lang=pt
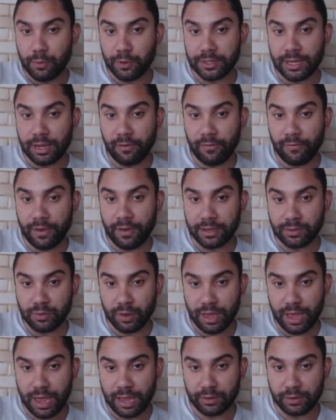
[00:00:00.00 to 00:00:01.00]
depois ele fez
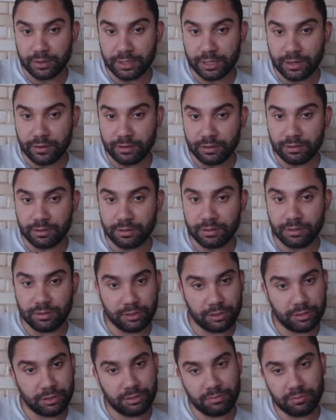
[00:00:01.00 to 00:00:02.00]
um candlezinho,
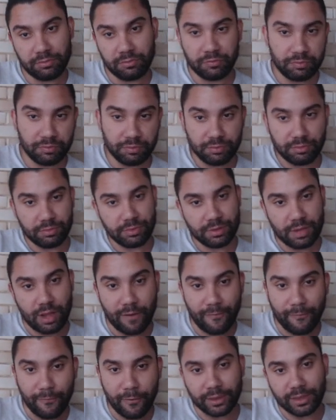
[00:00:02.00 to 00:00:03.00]

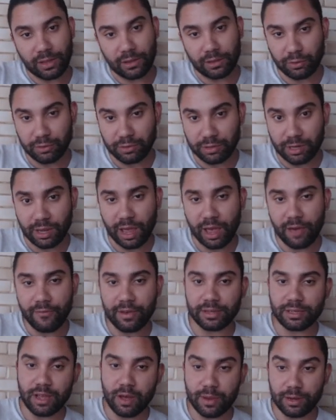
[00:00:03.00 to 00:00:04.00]
não foi tanto de
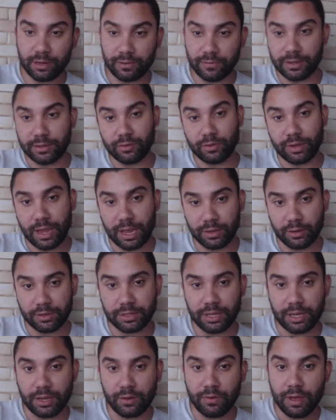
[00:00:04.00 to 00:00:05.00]
reversão, mas fez um
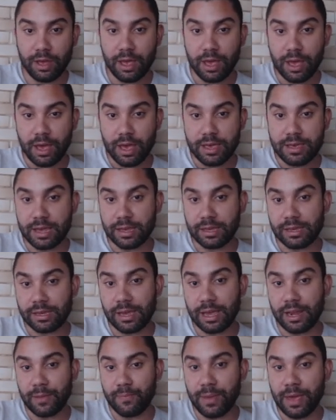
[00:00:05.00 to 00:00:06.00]
candlezinho, e
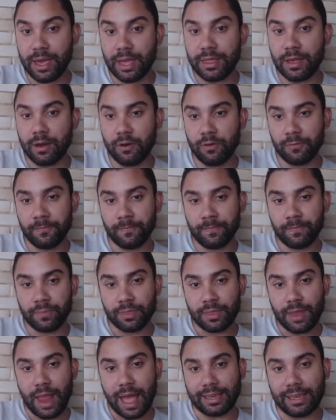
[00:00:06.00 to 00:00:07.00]
aqui ele perdeu.
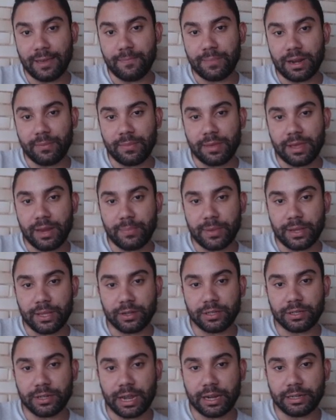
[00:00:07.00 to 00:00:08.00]
Aqui para mim ele
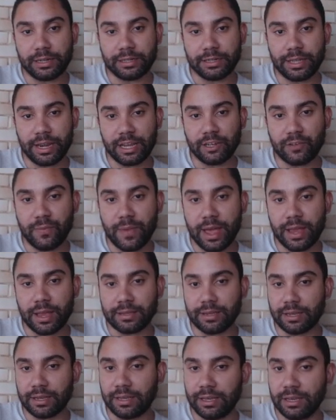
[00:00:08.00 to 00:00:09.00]
perdeu as, as três
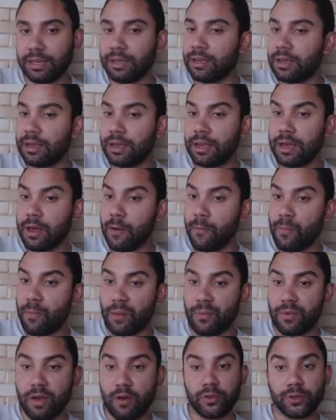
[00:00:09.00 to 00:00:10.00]
médias aqui,
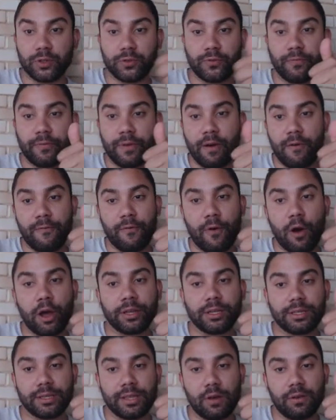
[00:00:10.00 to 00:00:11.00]
para mim é um, é um
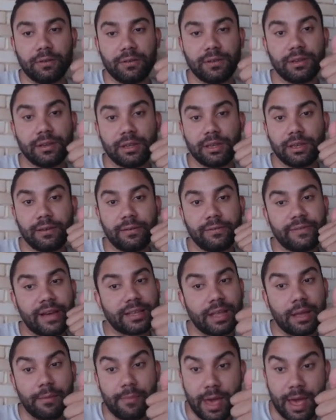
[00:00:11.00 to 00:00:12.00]
forte sinal de que
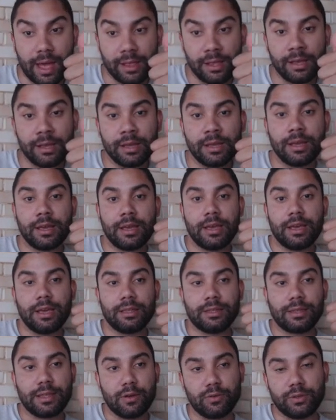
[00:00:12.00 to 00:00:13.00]
vai dar merda.
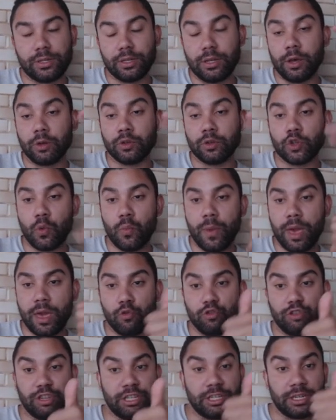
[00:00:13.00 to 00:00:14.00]
Então eu
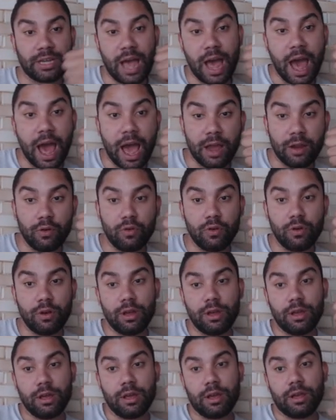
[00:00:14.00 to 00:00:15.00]
somei o diário
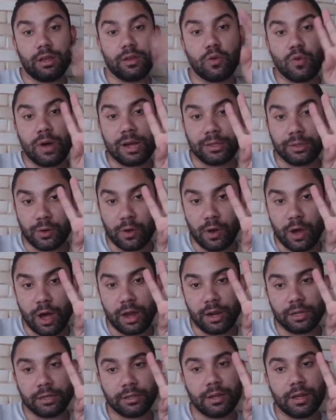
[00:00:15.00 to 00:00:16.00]
e o 4
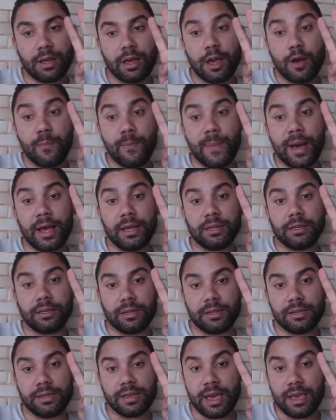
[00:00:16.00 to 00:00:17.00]
horas.
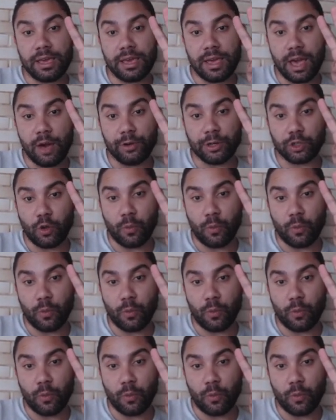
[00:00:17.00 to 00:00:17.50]
Mas, e aí